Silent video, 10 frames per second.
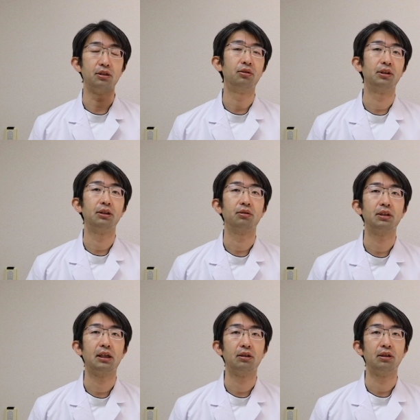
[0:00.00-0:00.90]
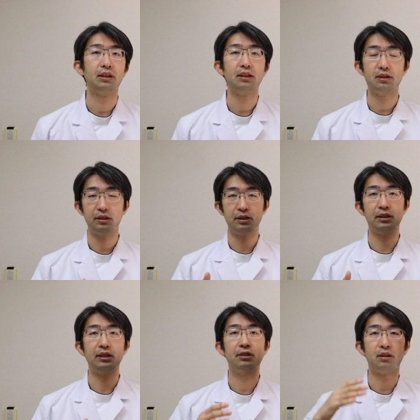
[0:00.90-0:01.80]
身の骨とかを全身
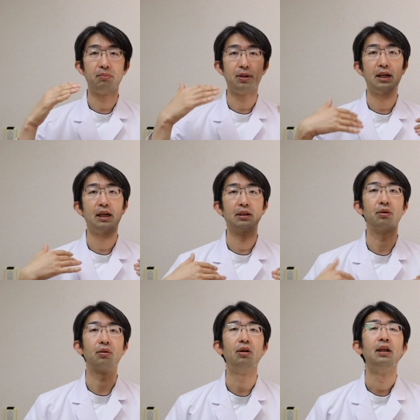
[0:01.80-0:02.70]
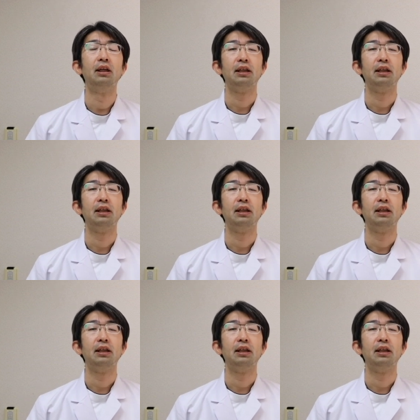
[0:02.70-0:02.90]
シーティー つってバーッとこ